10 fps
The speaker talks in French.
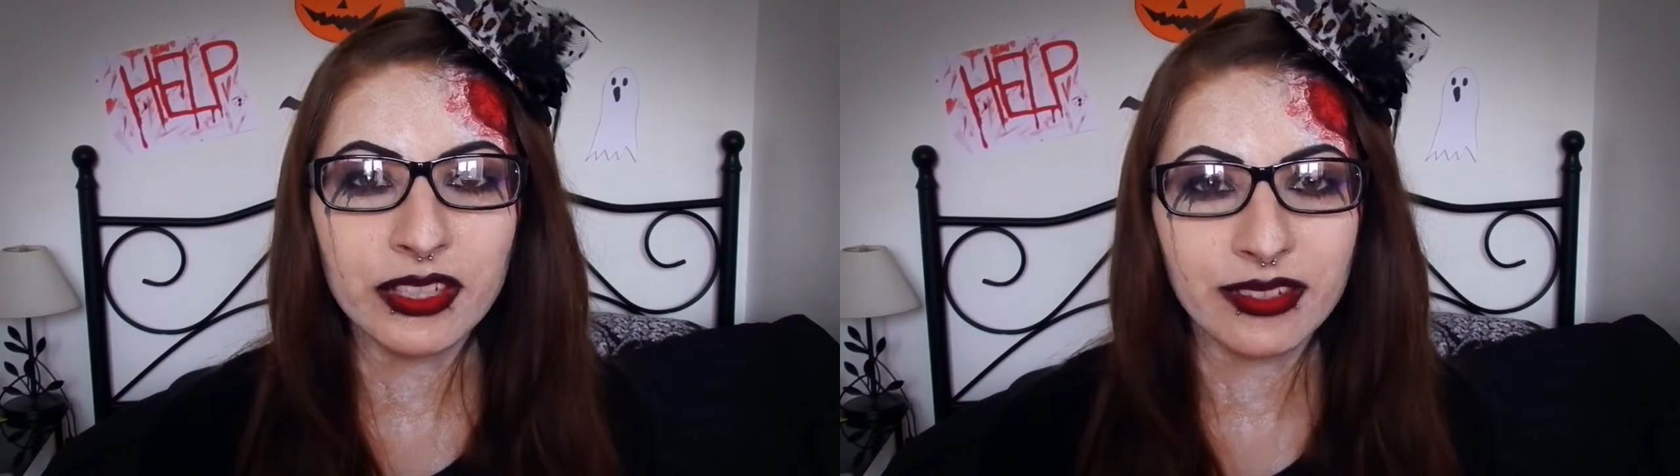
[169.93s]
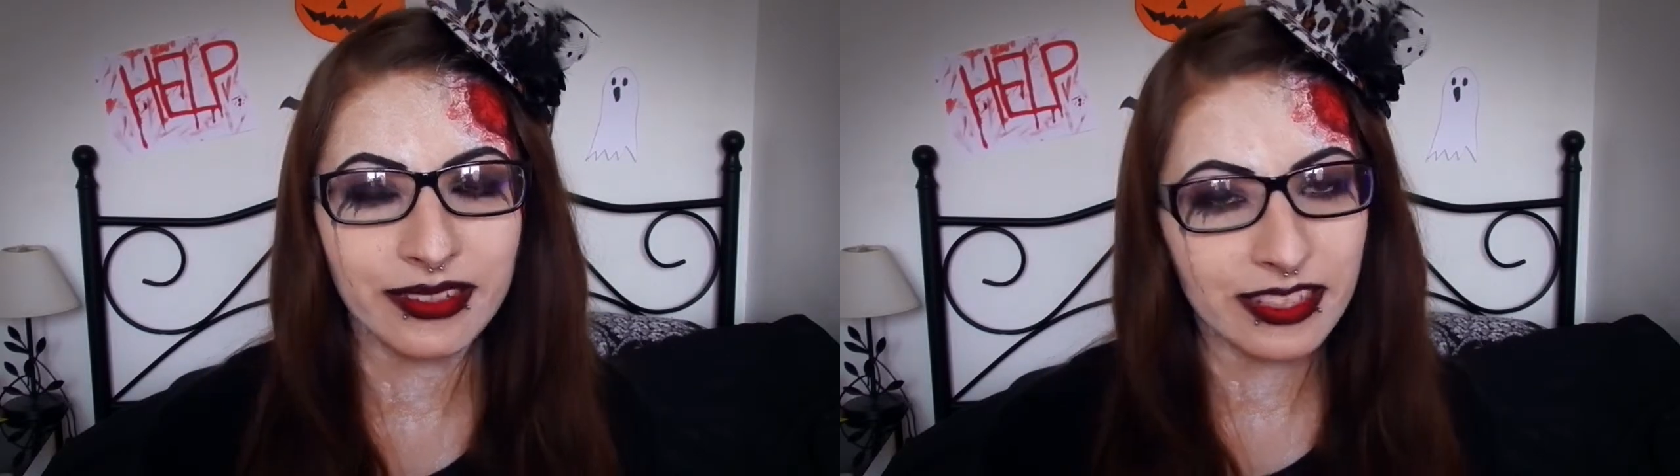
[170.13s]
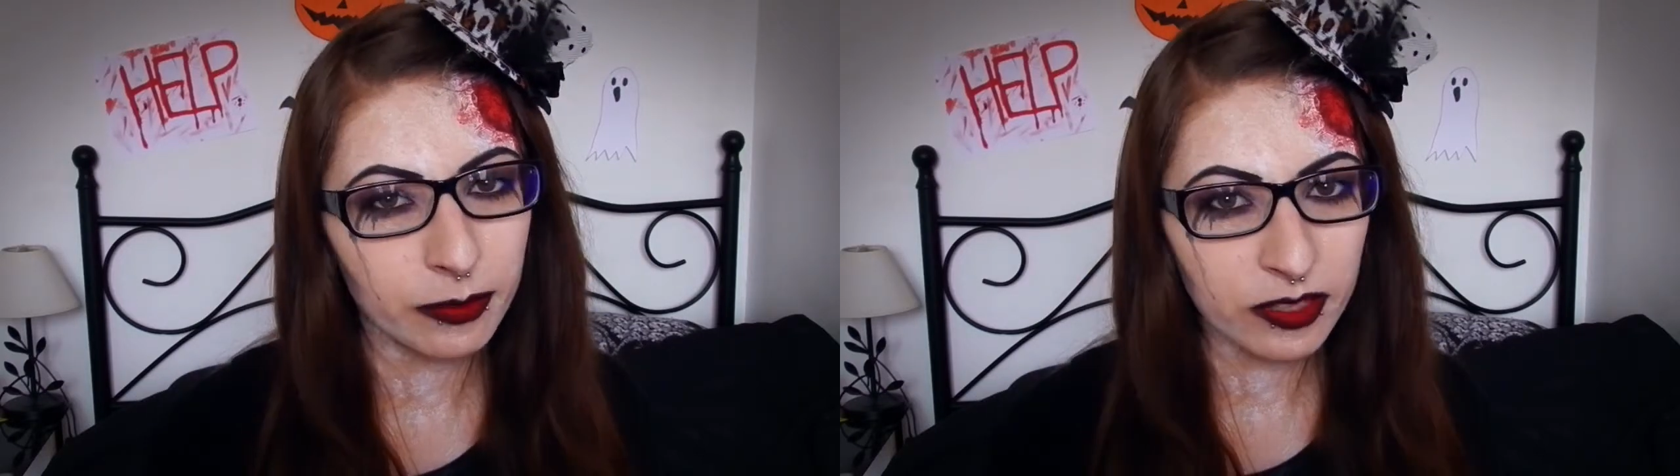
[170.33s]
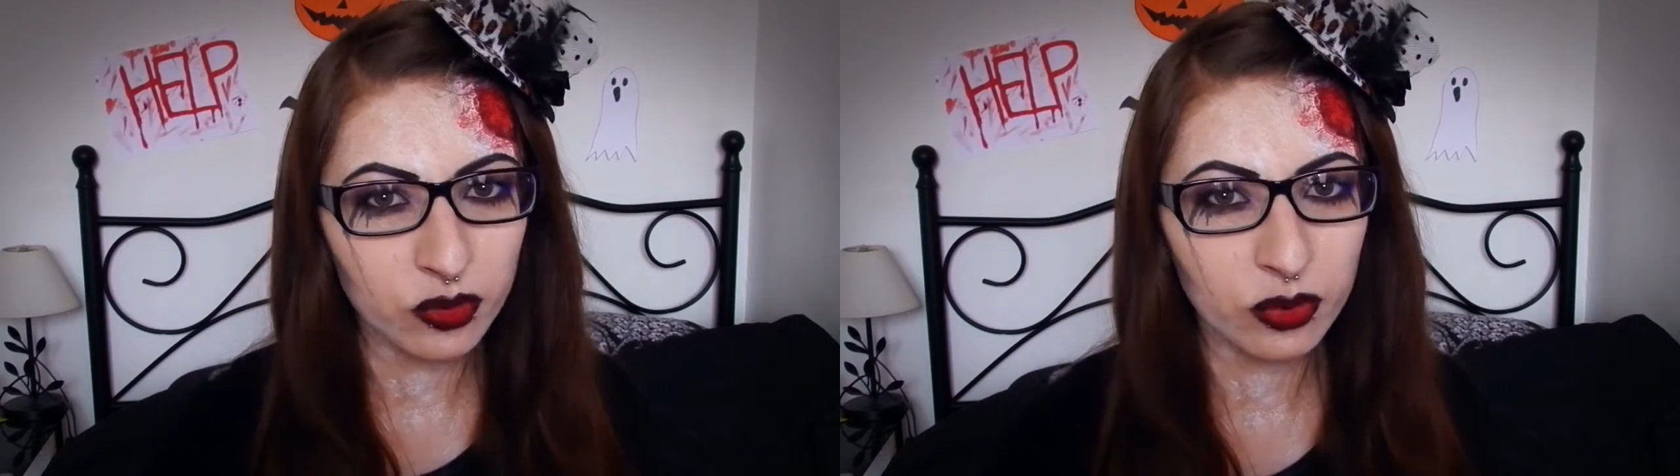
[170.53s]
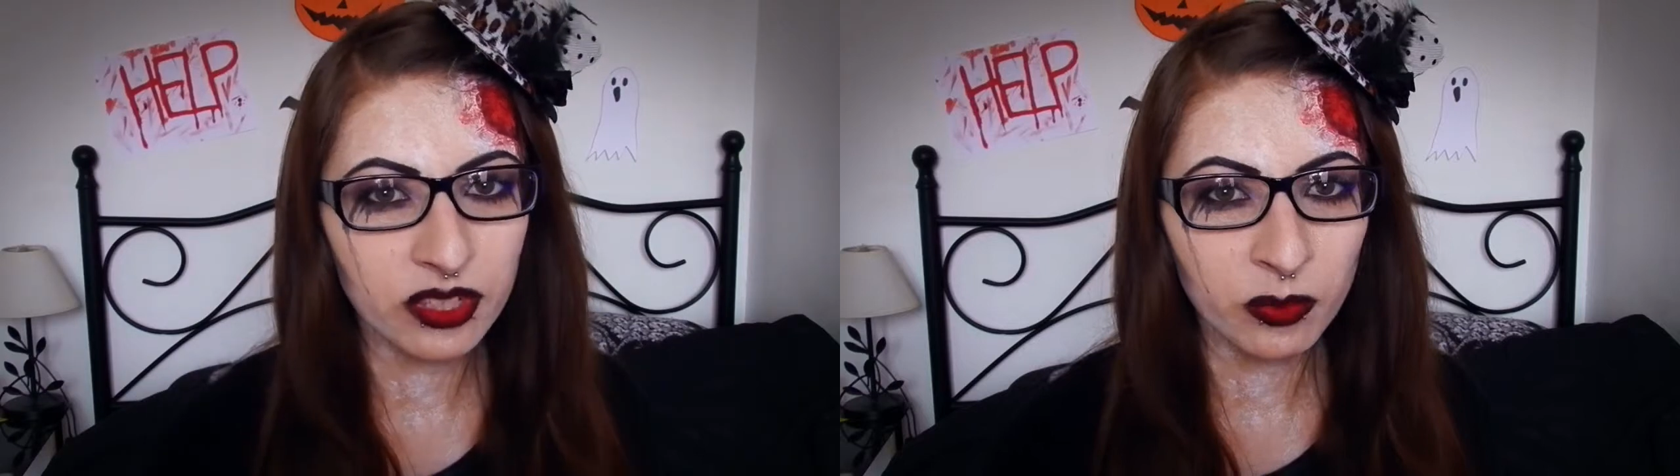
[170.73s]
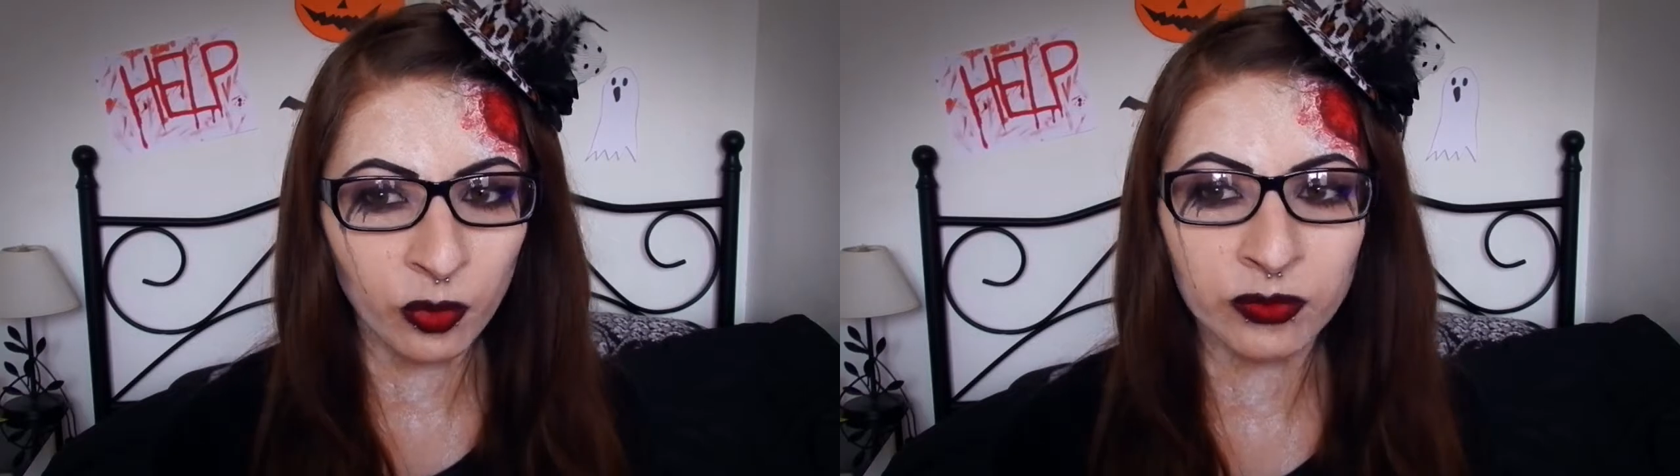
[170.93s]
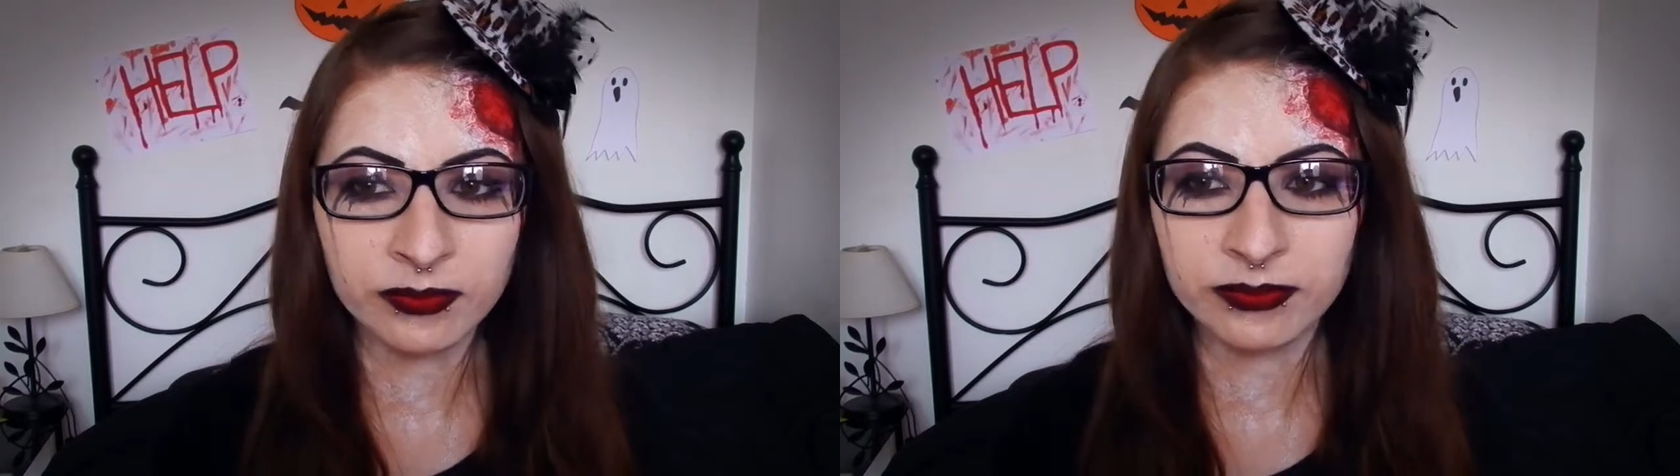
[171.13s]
c'est un espèce de démon.